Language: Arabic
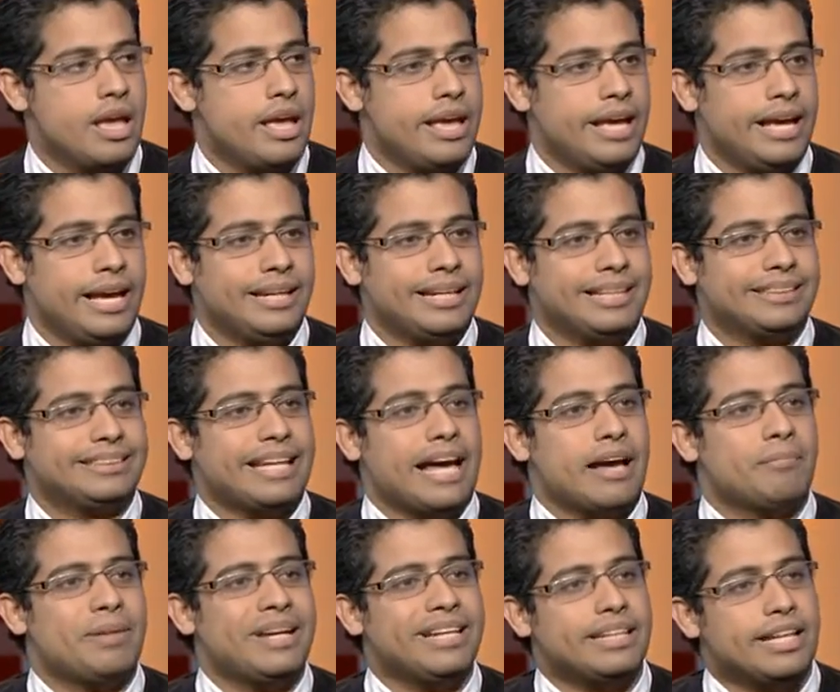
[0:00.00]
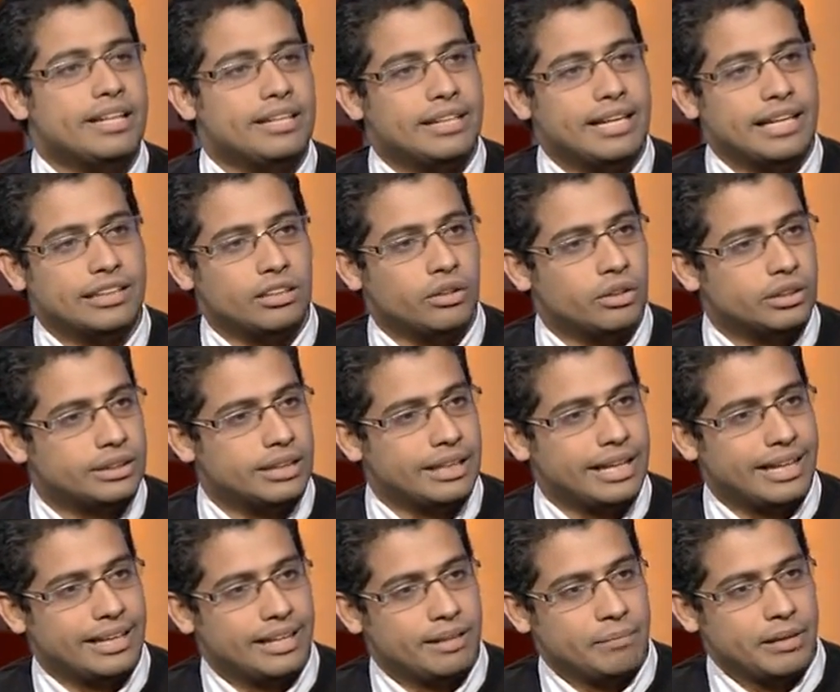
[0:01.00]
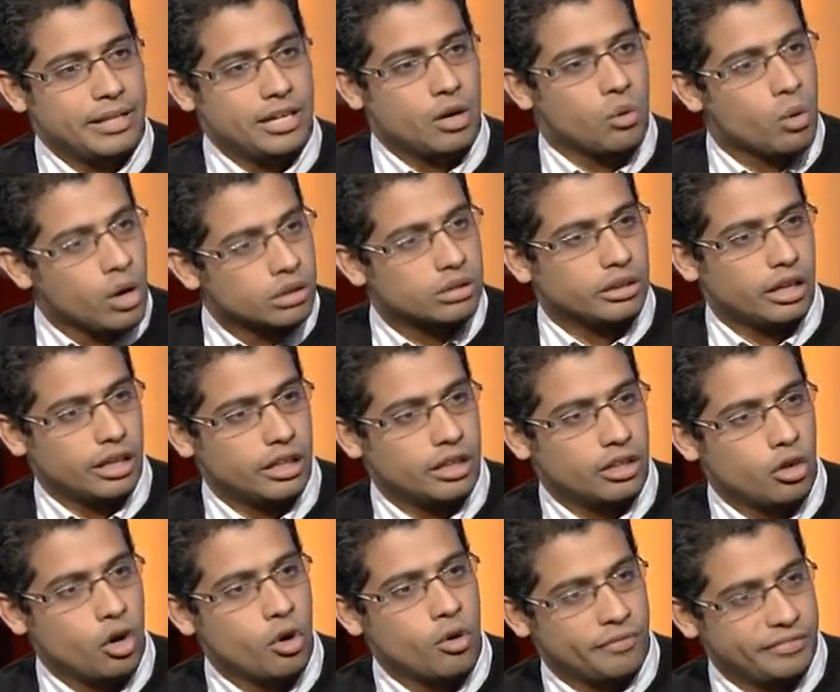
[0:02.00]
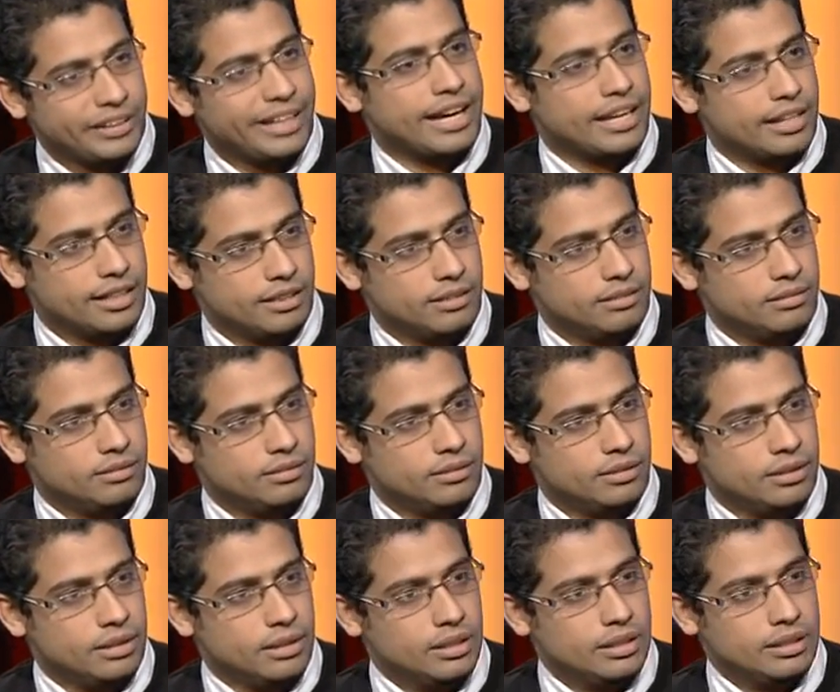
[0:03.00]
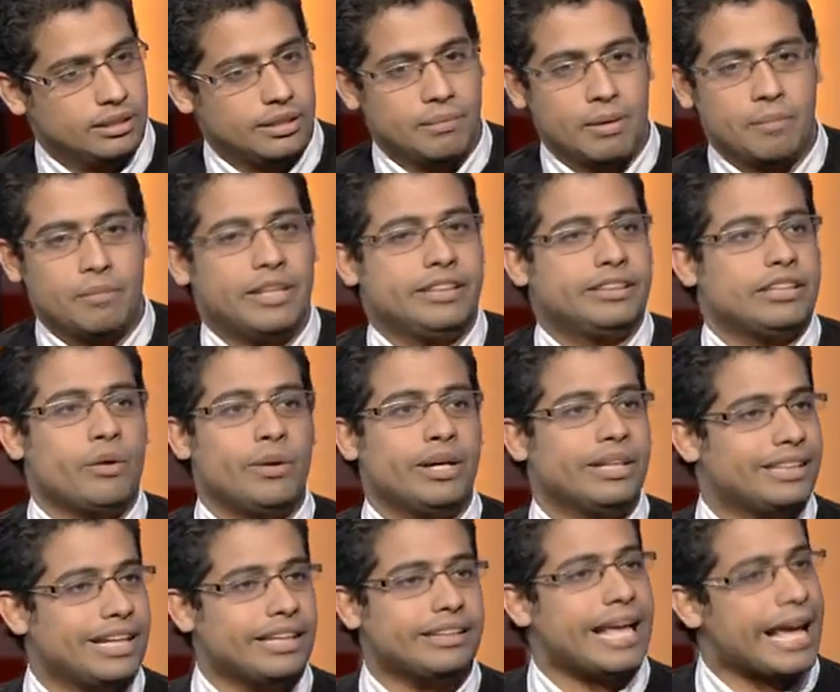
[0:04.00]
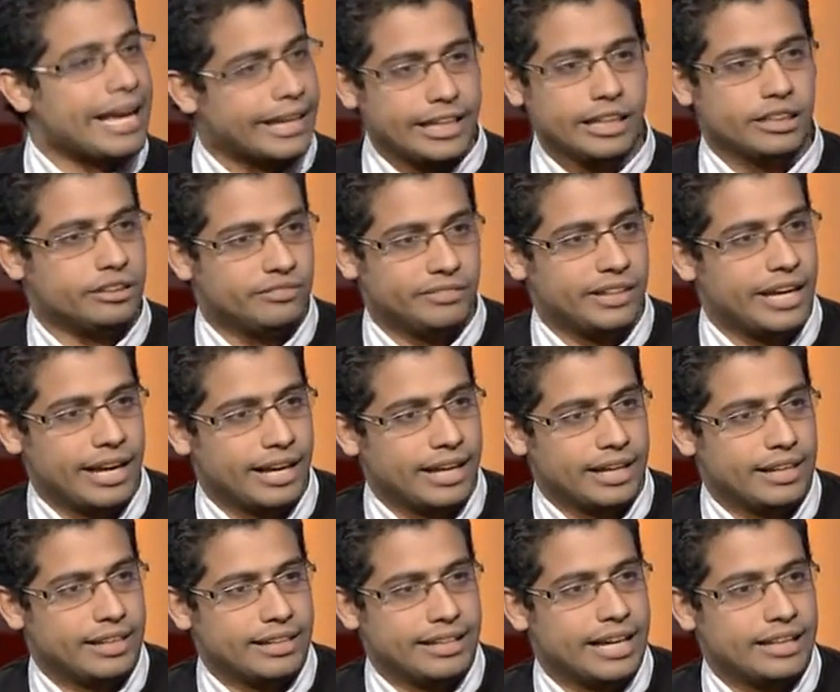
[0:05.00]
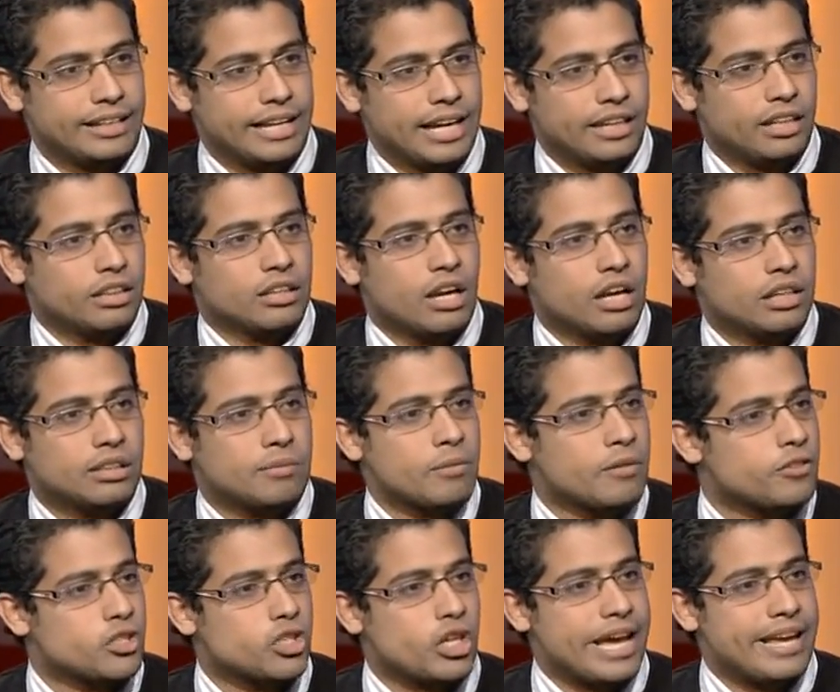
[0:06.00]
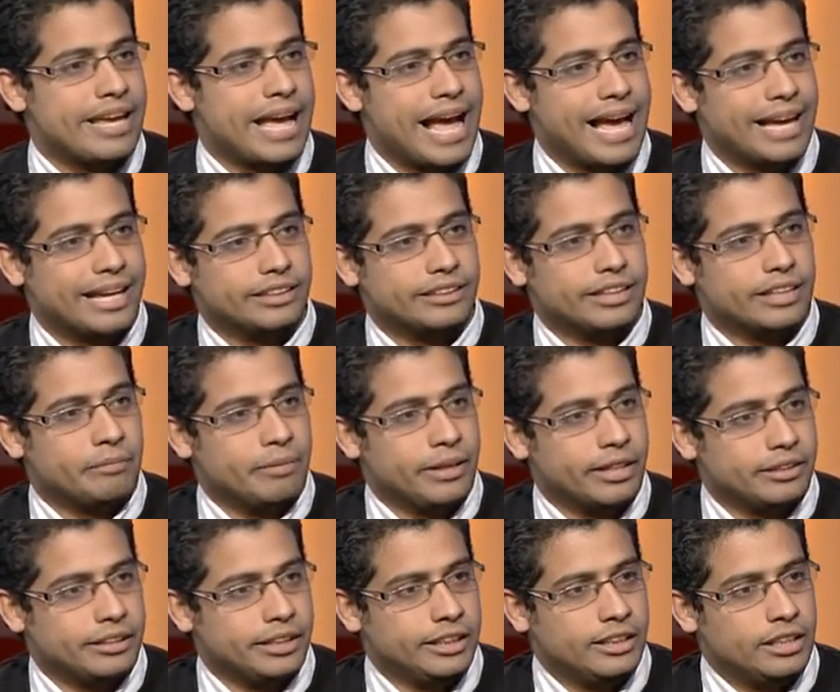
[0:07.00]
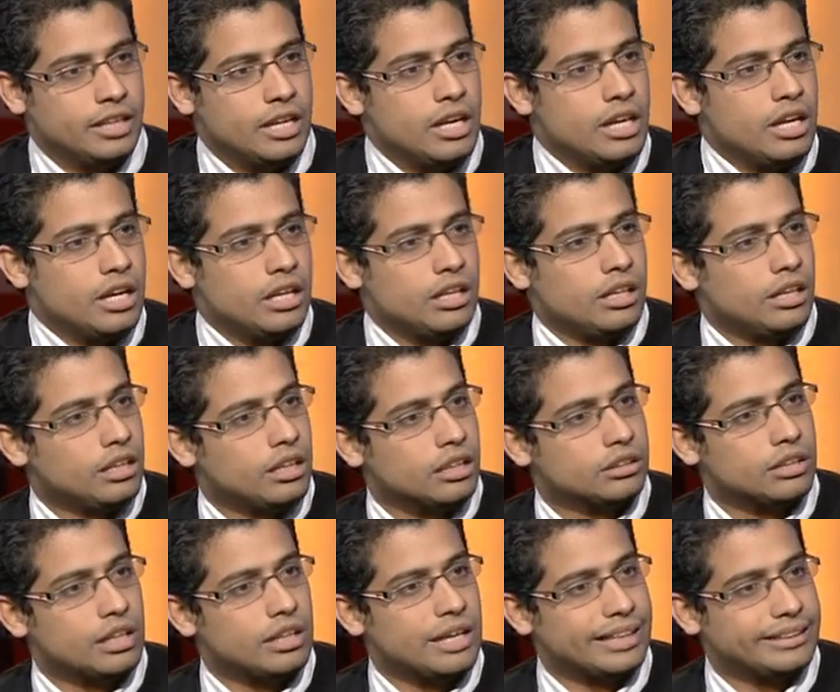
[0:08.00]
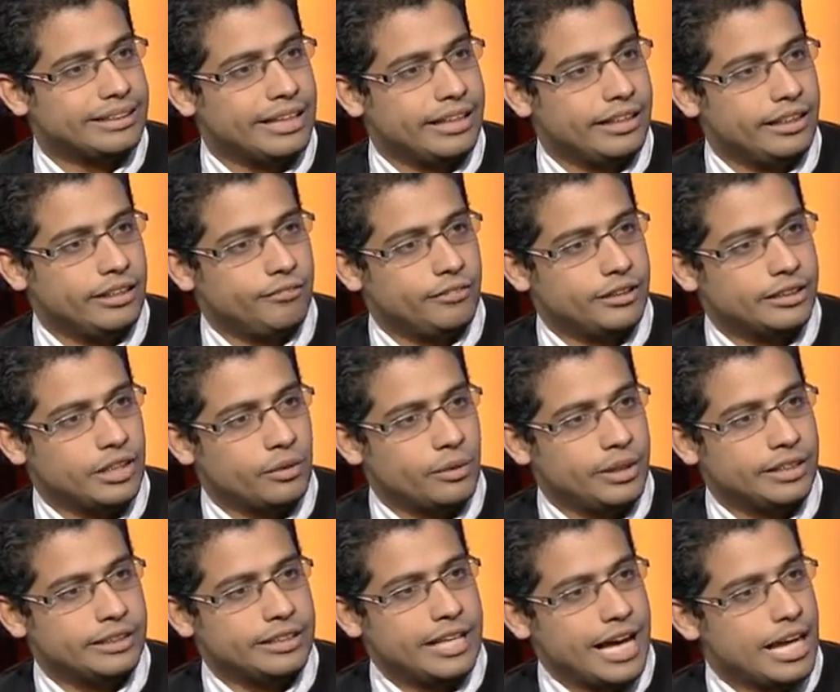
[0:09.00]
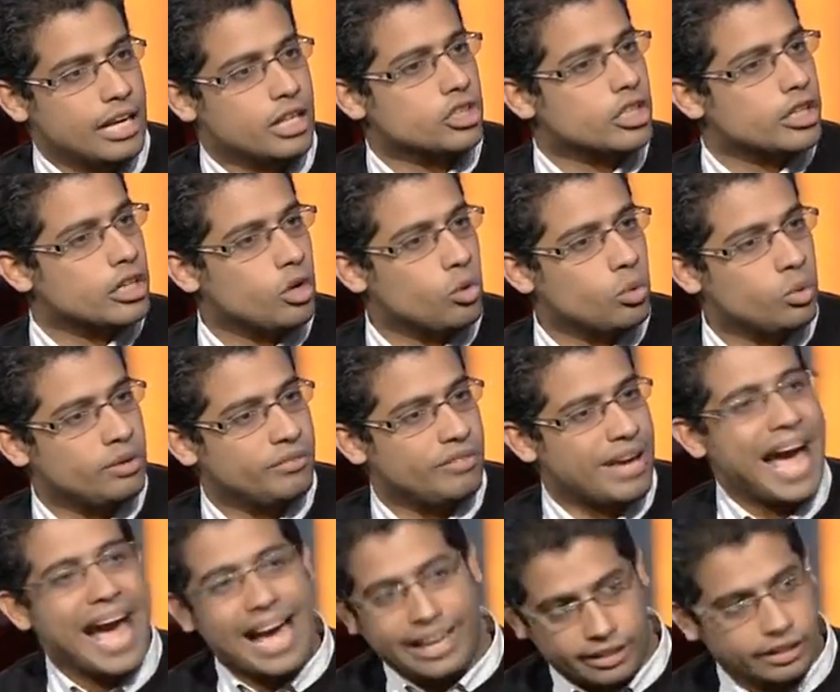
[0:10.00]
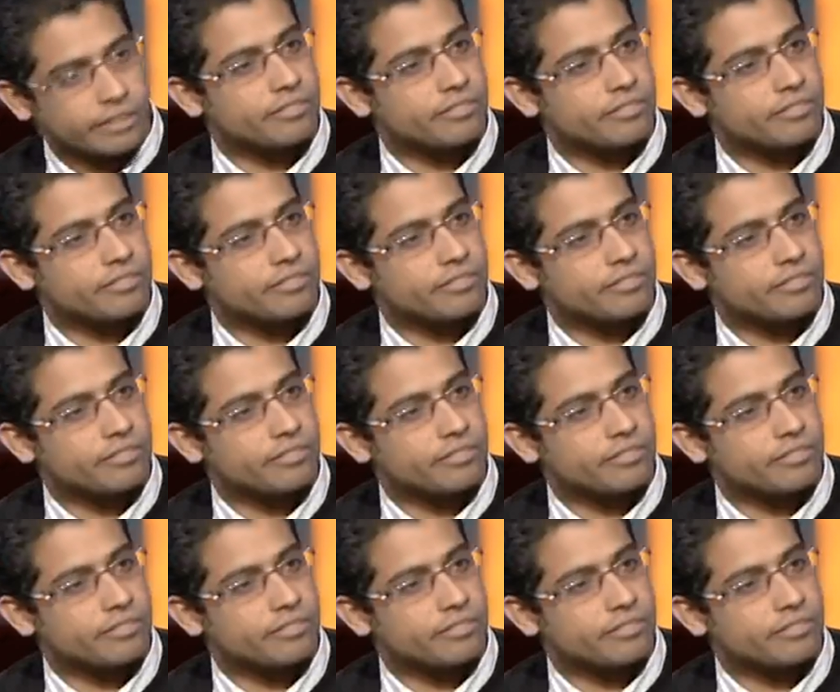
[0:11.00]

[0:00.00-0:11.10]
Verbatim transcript: احنا استعملنا للادوات الاعلاميه واضح اللي هو فيه خلل إيه. تمام التوقيتات اكيد فيها خلل يعني انا النهارده ما فيش اي حاجه تجبرني ان انا اطلع تقرير في التوقيت ده علشان اقول احرج